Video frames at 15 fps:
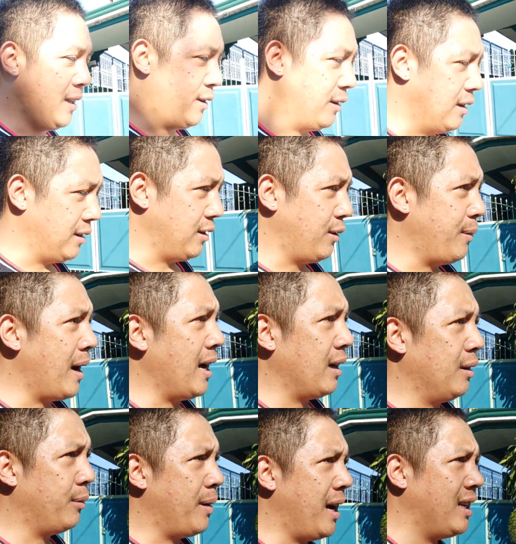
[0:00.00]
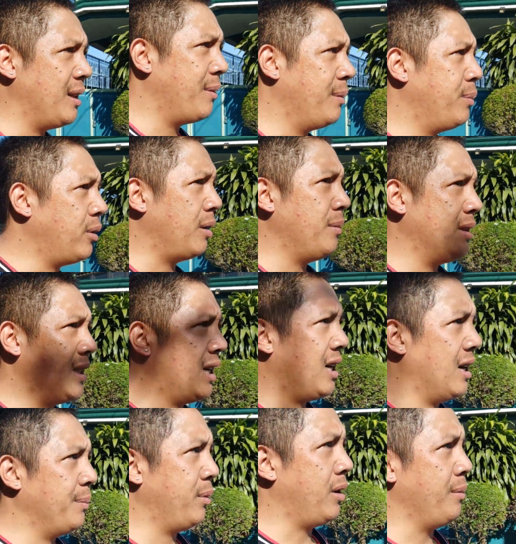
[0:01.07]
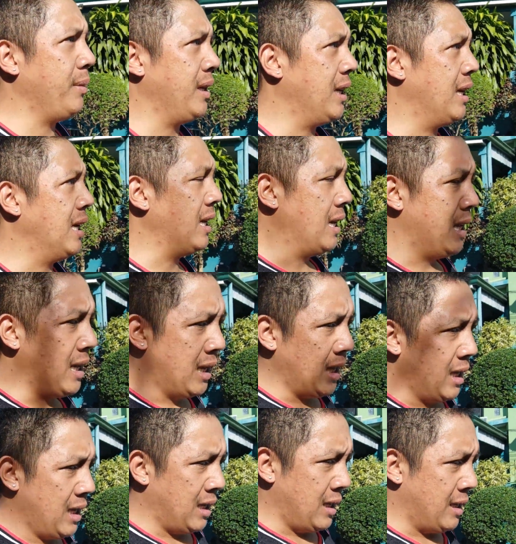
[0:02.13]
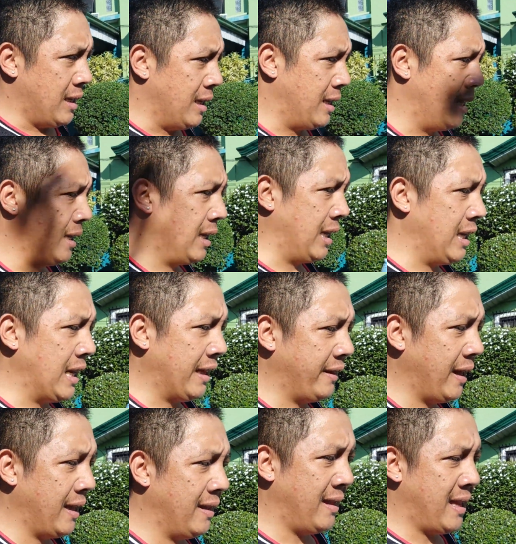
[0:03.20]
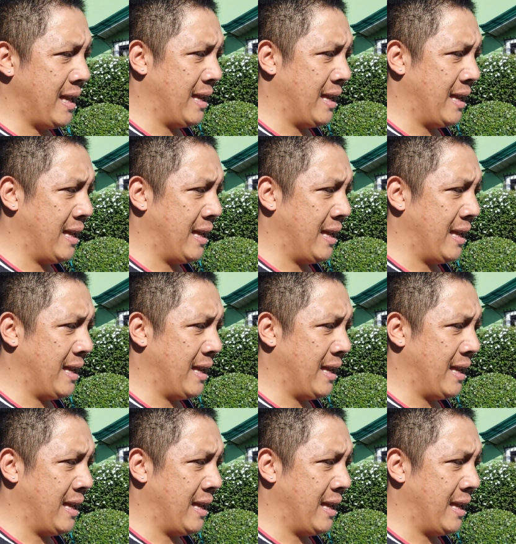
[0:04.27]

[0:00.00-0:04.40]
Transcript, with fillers: Yun, kuma kumain naman po kami, tsaka po kami hinatid.